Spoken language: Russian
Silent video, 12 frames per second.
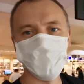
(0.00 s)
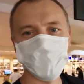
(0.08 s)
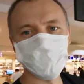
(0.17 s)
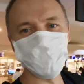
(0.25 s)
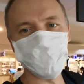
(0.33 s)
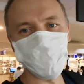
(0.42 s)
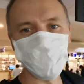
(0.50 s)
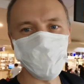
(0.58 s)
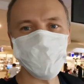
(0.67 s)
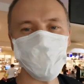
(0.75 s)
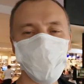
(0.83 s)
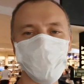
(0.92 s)
А, к сожалению,
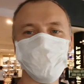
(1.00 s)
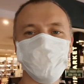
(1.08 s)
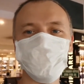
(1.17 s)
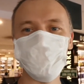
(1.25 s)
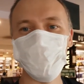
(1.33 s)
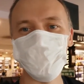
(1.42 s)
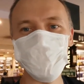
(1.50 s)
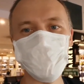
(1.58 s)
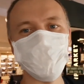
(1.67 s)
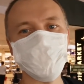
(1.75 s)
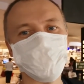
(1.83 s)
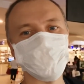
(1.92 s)
не снял,
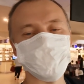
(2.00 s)
торопились.